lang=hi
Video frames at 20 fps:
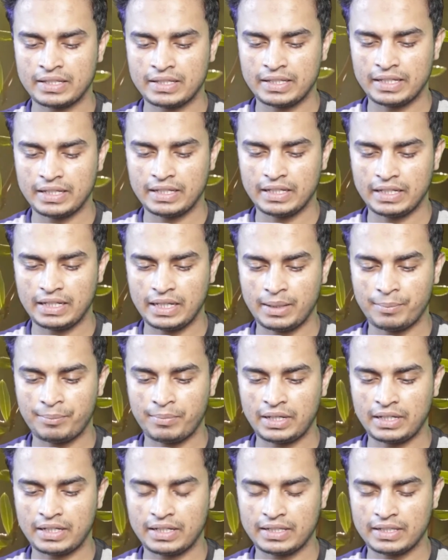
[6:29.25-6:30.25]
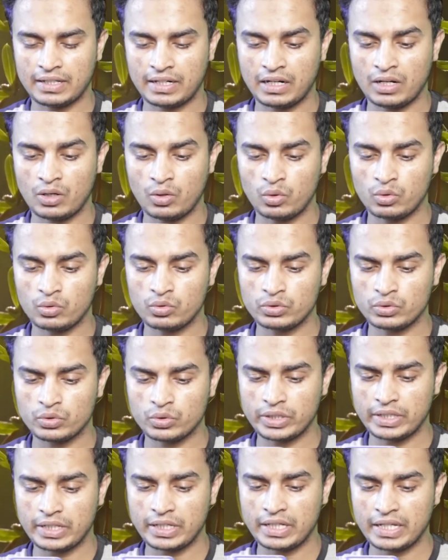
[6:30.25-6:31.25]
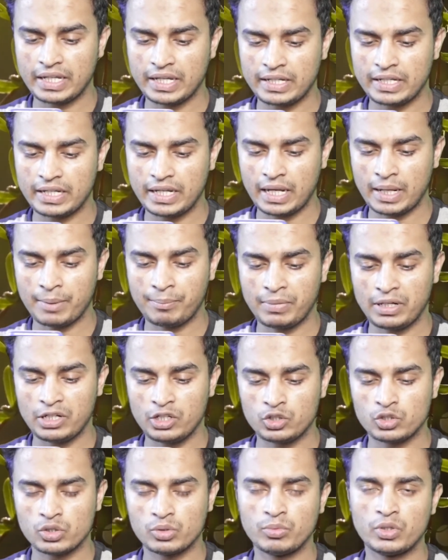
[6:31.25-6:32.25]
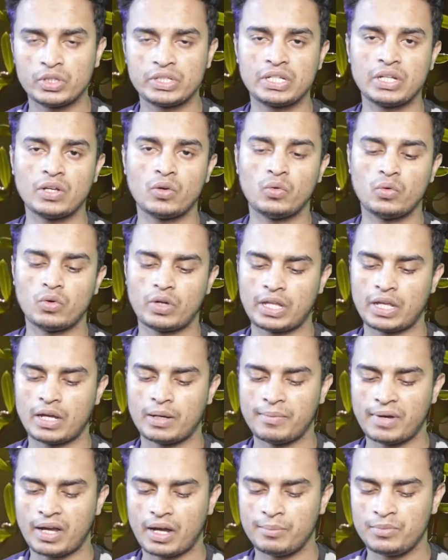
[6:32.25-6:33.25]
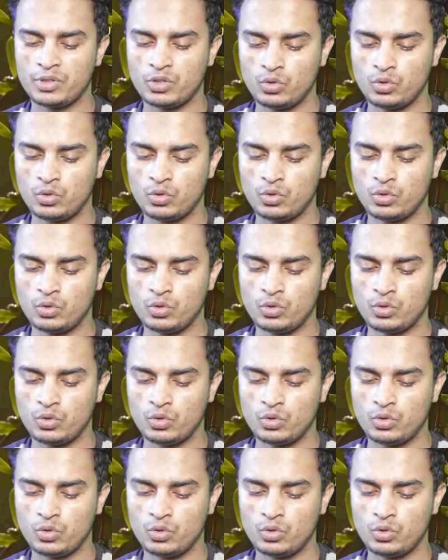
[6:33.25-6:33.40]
ये एप्पल की तरह हो चुकी है यानी एप्पल की जो इमोजी है वही हम अब